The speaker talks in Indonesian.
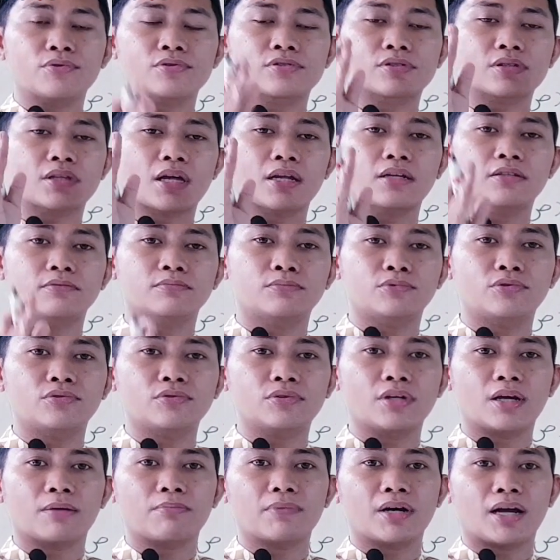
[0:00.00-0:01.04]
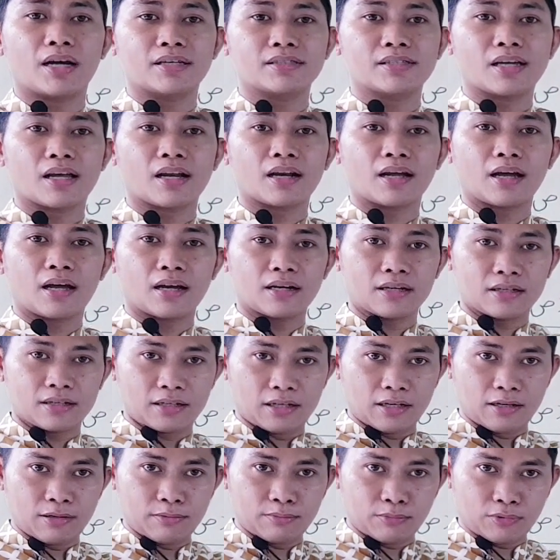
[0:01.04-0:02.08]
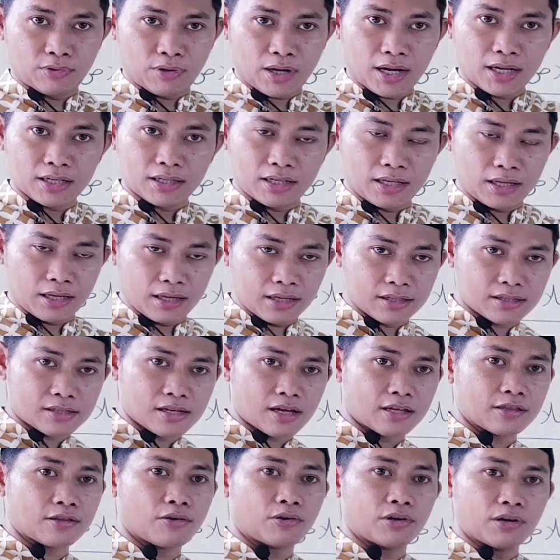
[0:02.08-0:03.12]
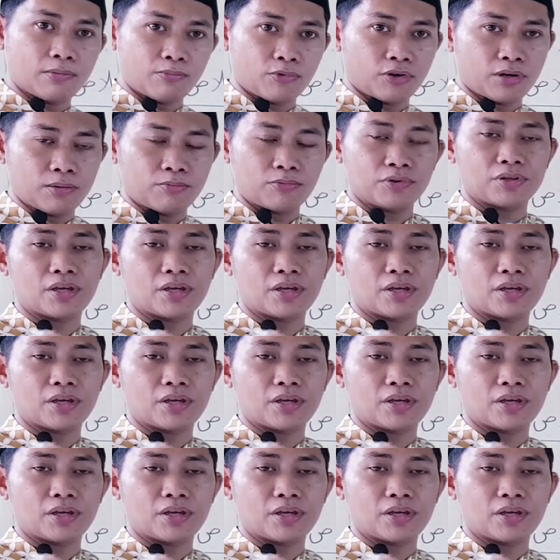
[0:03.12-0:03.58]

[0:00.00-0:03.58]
ustadmu yang mengajarkan ilmu hadis atau ilmu-ilmu